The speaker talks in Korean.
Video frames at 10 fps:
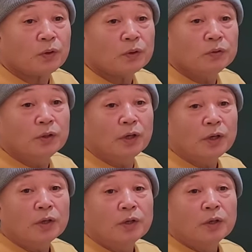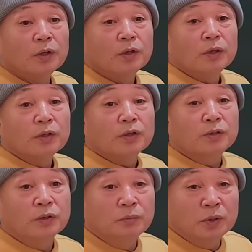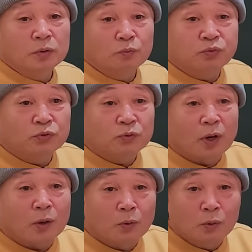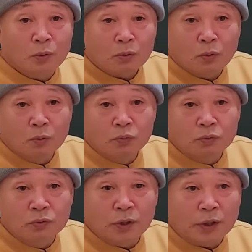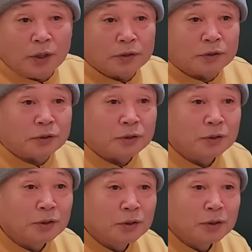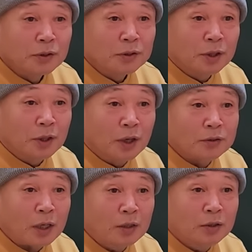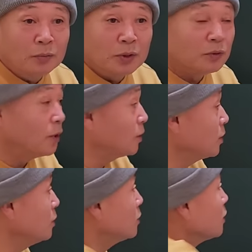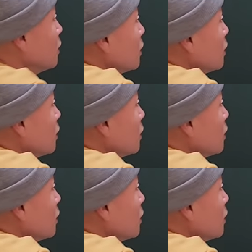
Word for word: 근데 그럼에도 불구하고 공부는 해야지. 내가 살려면 하는 게 이제